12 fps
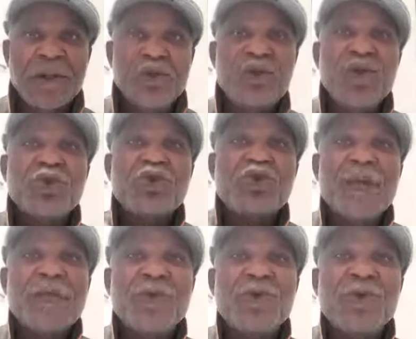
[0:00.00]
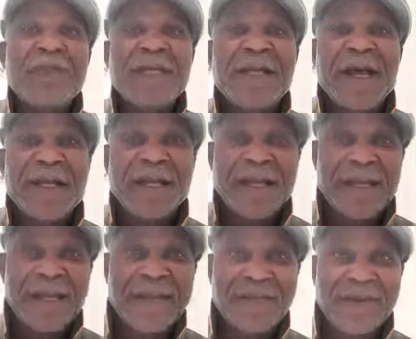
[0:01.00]
de joindre l'utile à
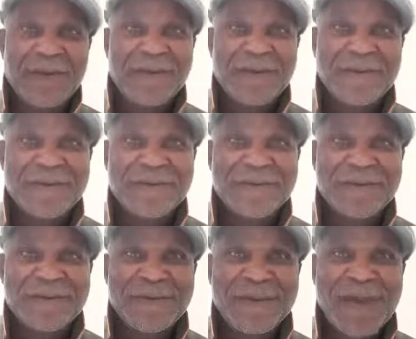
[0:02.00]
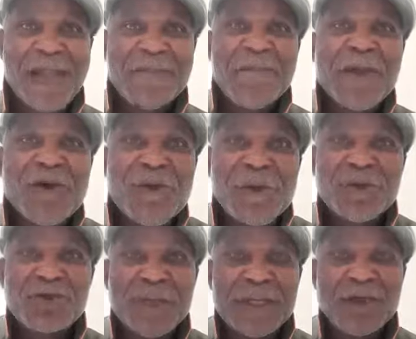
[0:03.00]
l'agréable. Mais comment
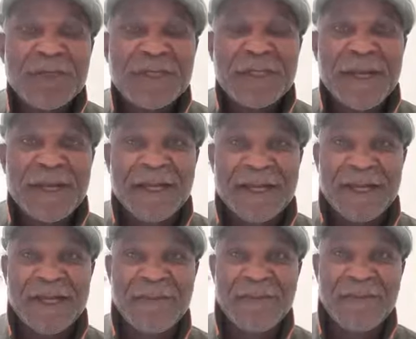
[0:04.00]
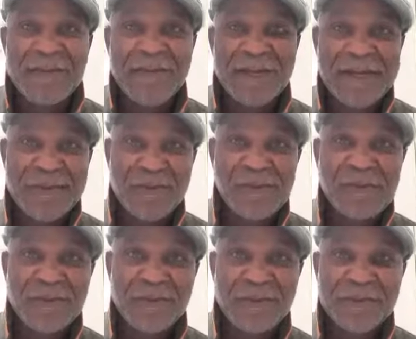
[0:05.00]
joindre l'utile à l'agréable, mesdames, messieurs